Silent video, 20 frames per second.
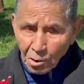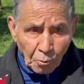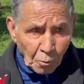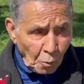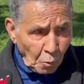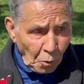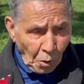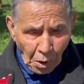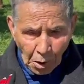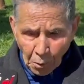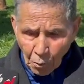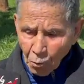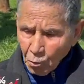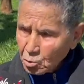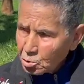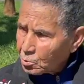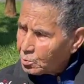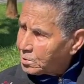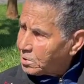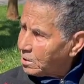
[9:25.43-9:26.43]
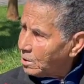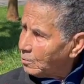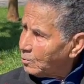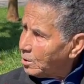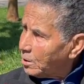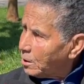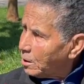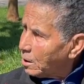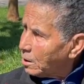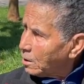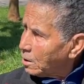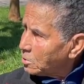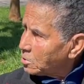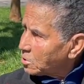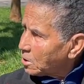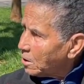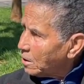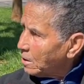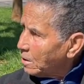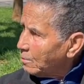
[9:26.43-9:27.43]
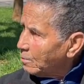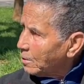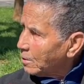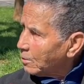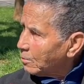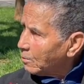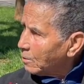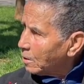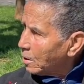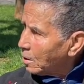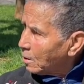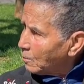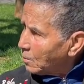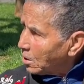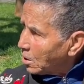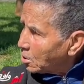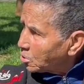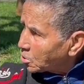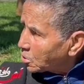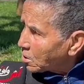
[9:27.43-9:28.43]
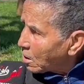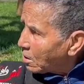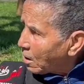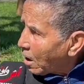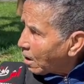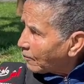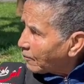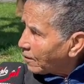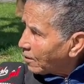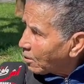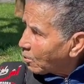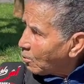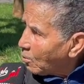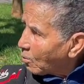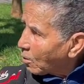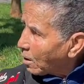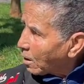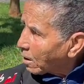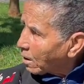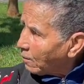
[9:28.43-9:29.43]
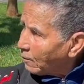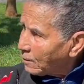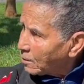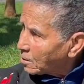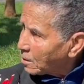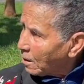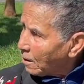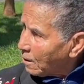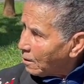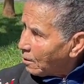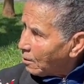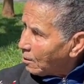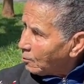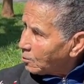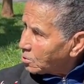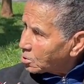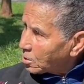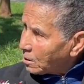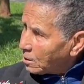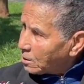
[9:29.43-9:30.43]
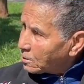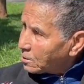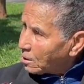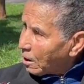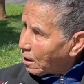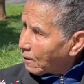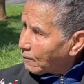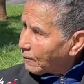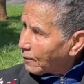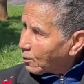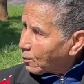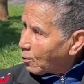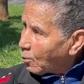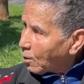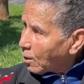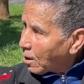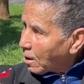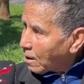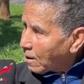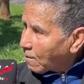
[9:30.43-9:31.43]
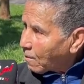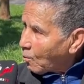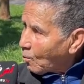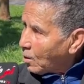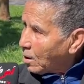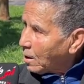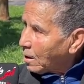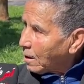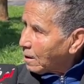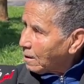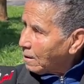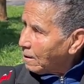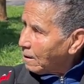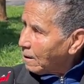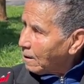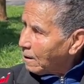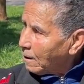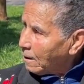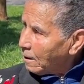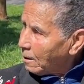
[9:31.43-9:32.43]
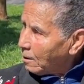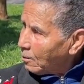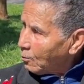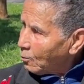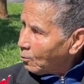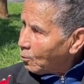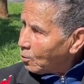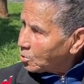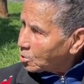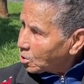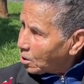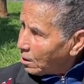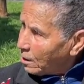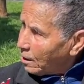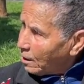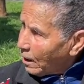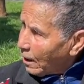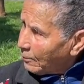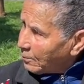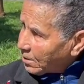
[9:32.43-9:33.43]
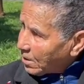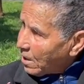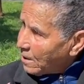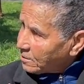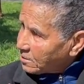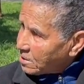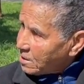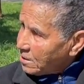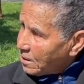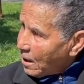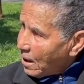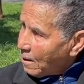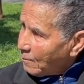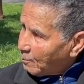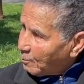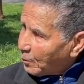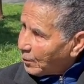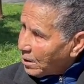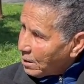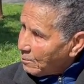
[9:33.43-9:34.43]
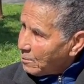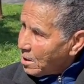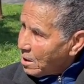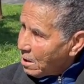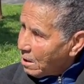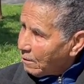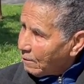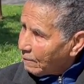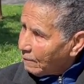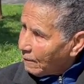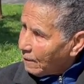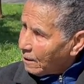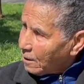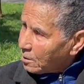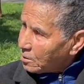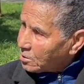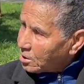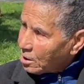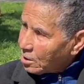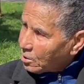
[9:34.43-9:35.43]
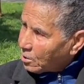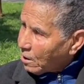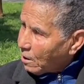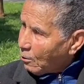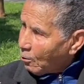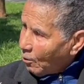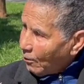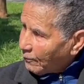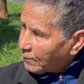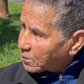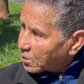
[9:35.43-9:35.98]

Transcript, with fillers: وجبتيهم لي انا نتريني بهم ما ماناش تنعرف الكره كيفاش واش اللي تيعرف الكره راه كويري واش اللي لعب 30 عام بريمير تيتلاوح في